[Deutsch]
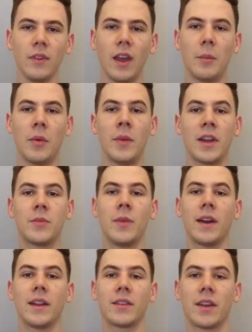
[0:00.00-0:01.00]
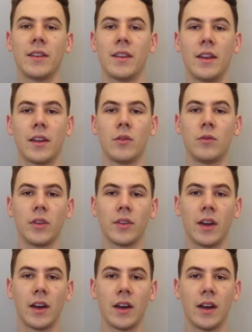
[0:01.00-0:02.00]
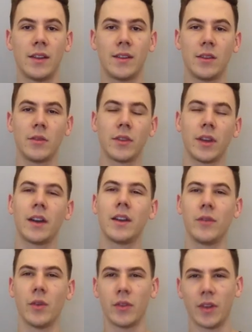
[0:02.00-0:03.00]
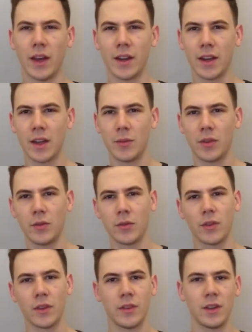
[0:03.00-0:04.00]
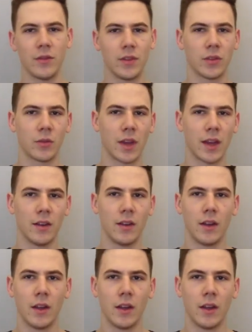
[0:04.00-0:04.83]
Aber manchmal hat das ganz andere Ursachen als die Ursachen, die wir uns einreden, beziehungsweise die wir so kennen.